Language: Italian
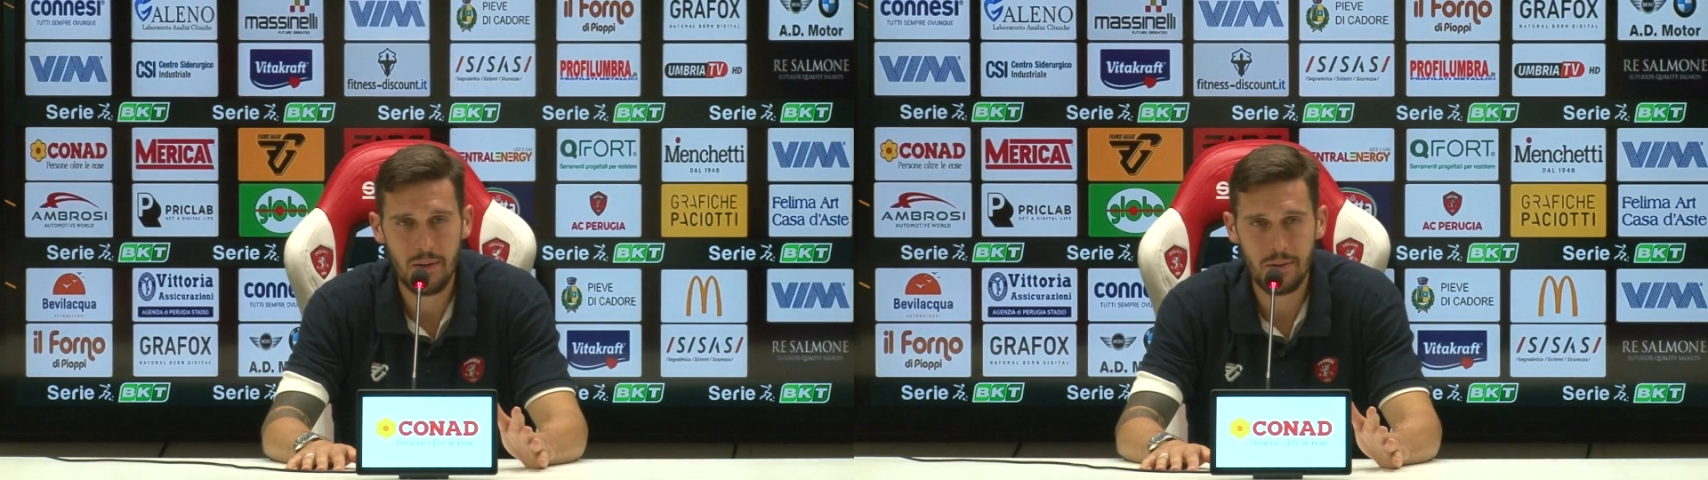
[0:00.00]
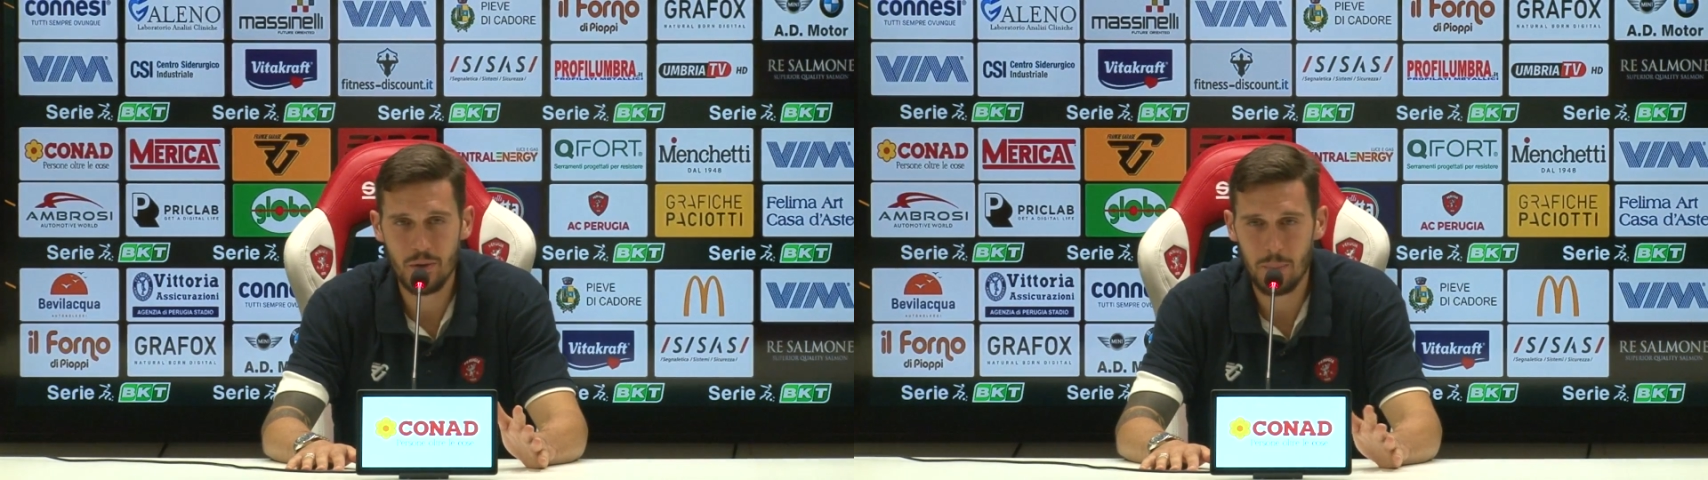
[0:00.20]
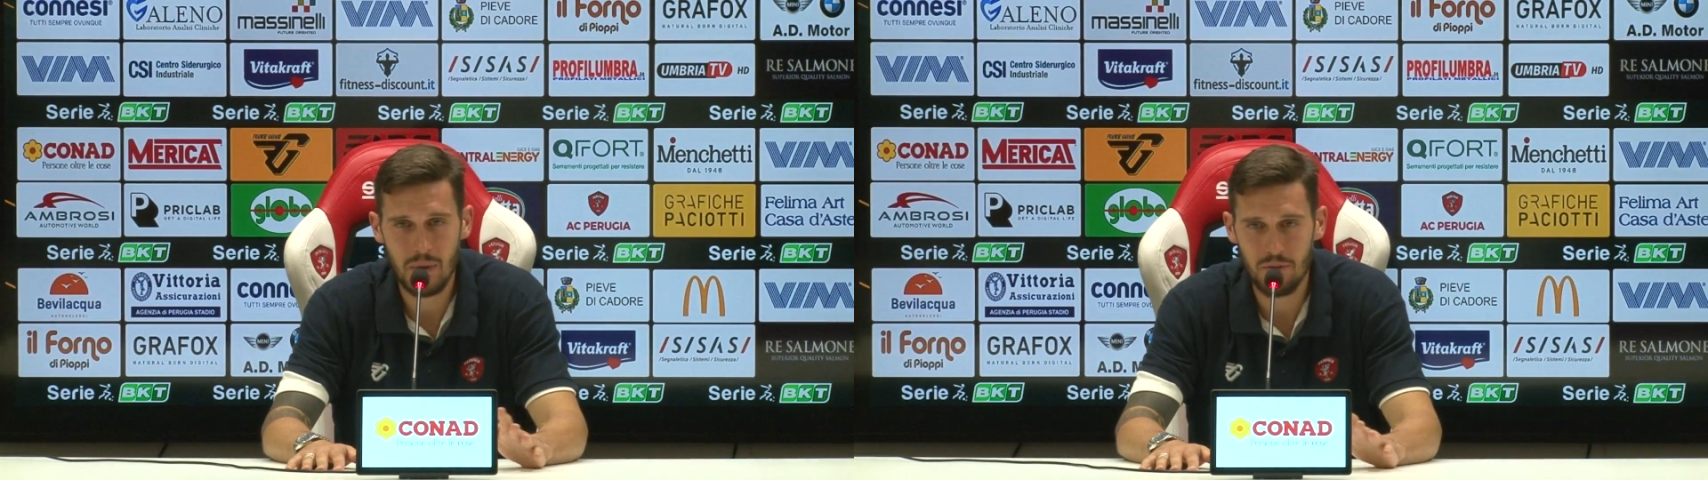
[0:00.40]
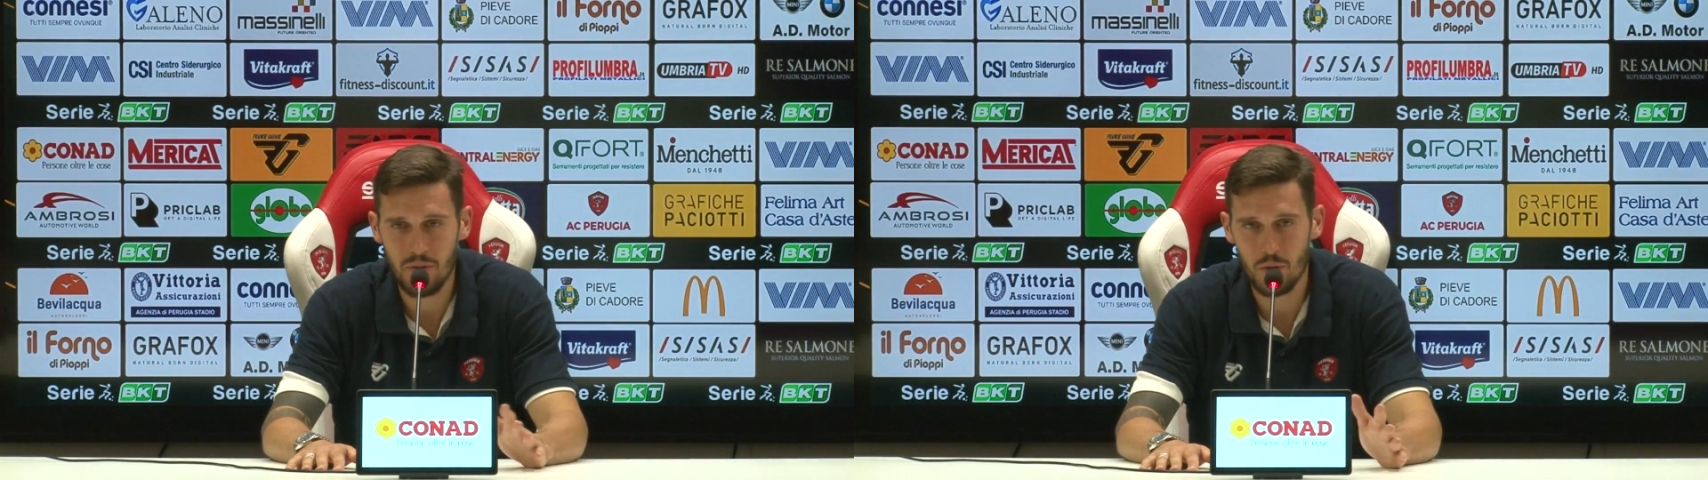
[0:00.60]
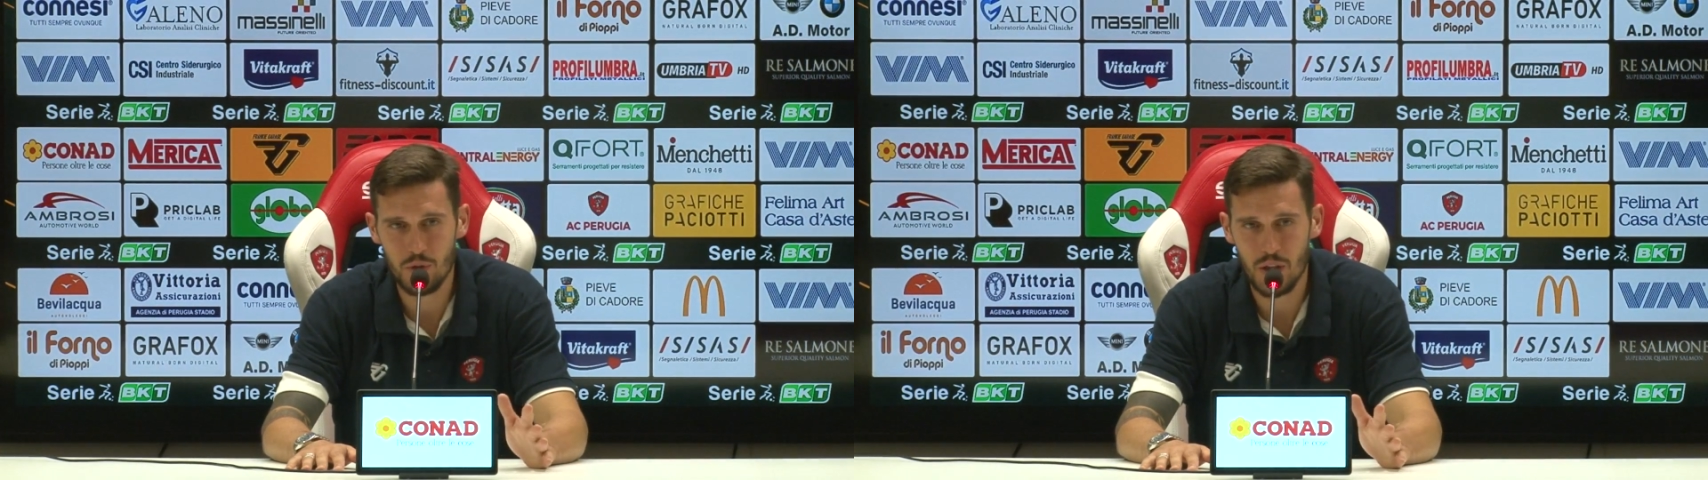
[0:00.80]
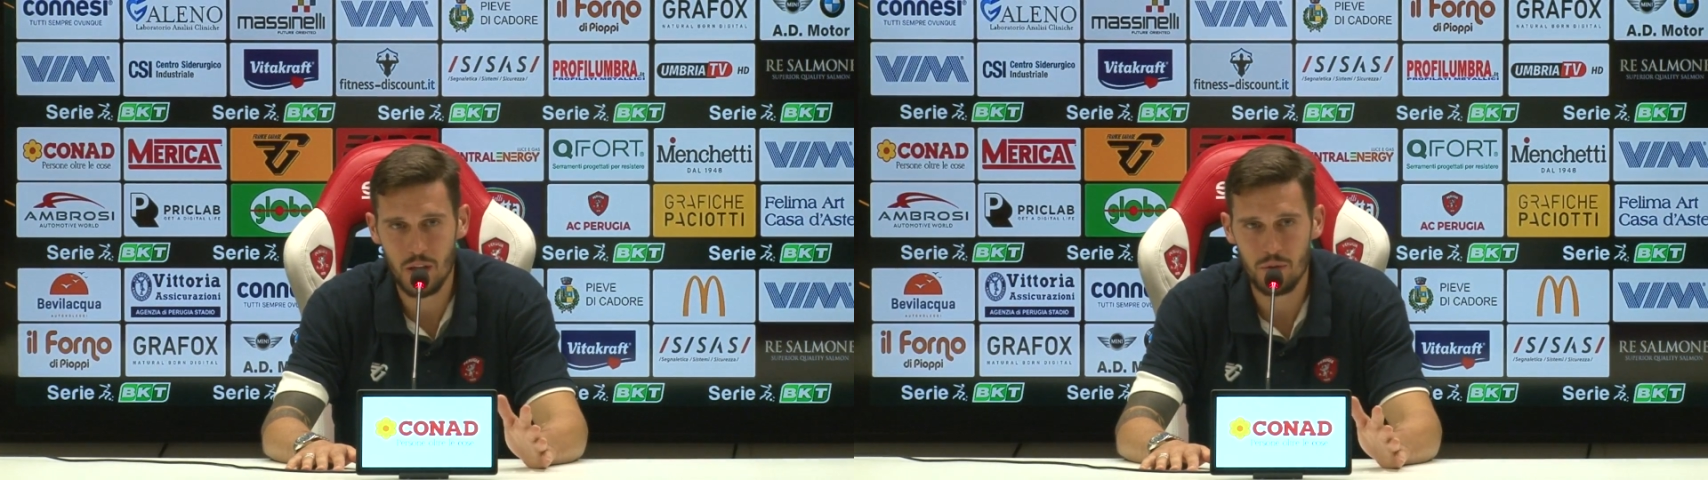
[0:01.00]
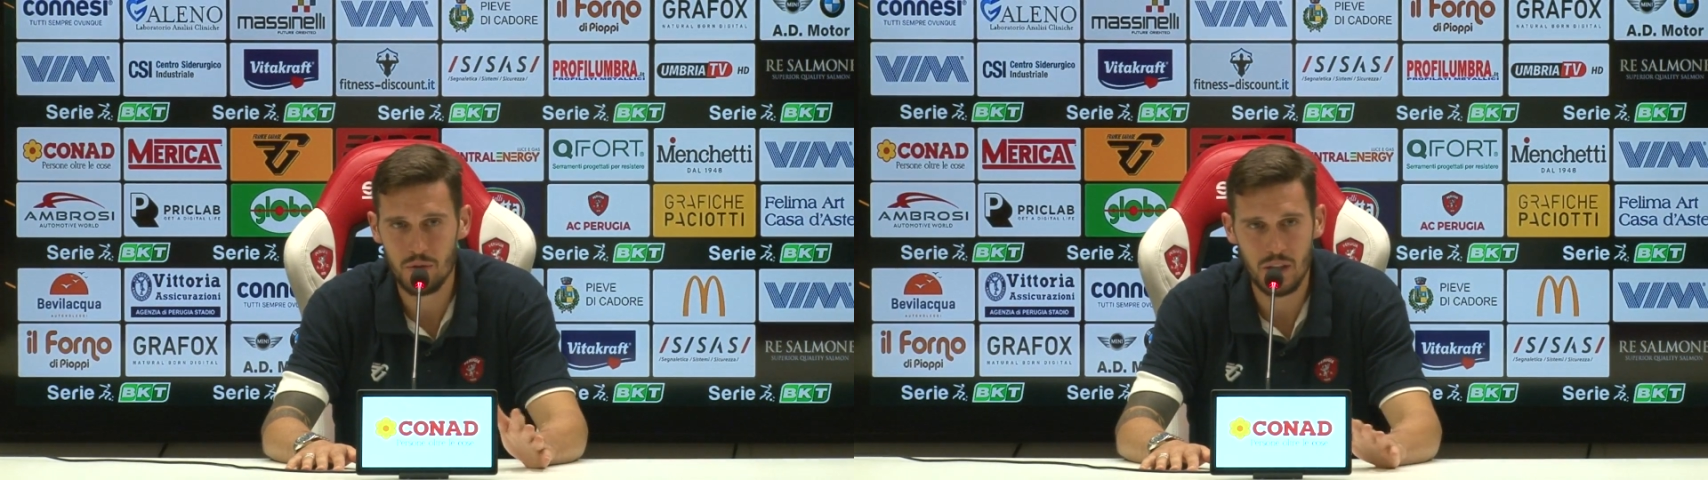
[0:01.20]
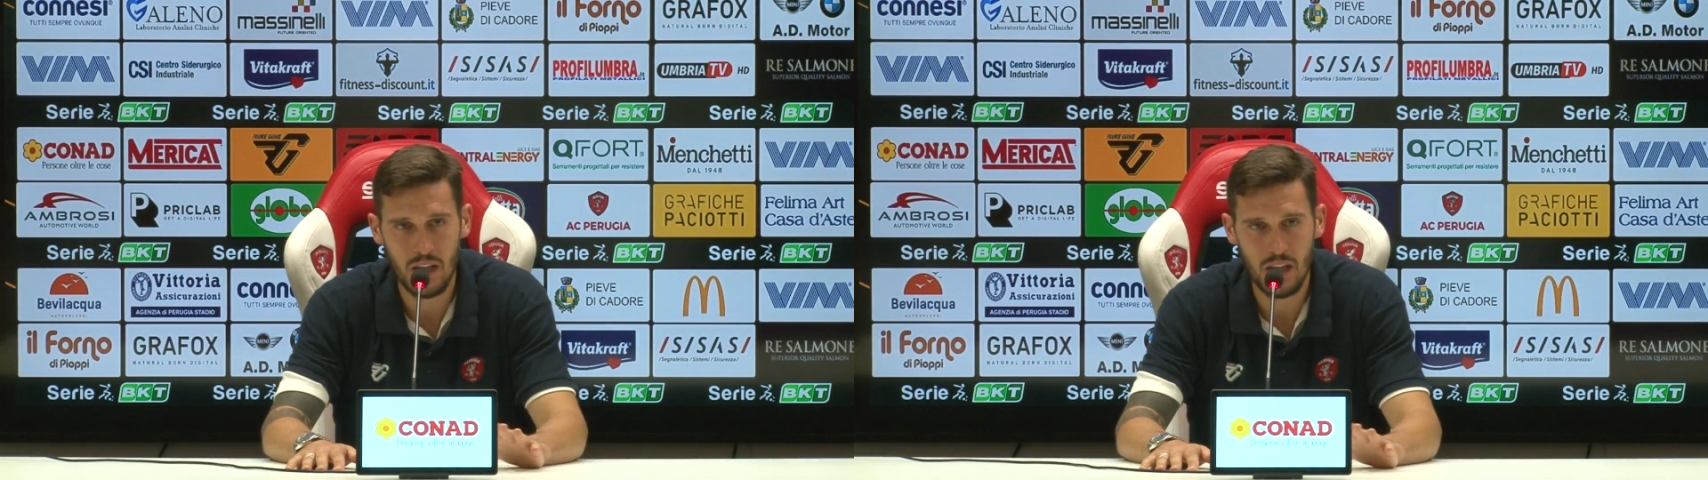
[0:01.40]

Noi abbiamo fiducia in tutti gli